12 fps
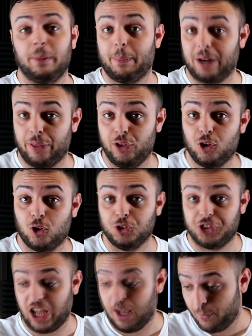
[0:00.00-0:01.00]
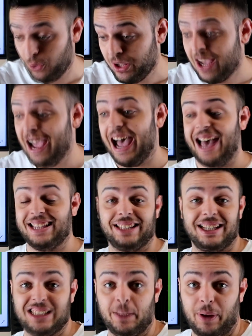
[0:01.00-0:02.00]
preparación contra Japón
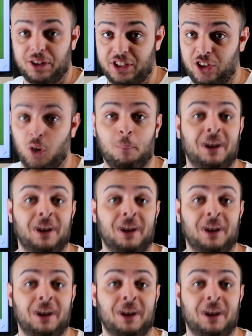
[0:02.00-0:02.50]
hasta este partido.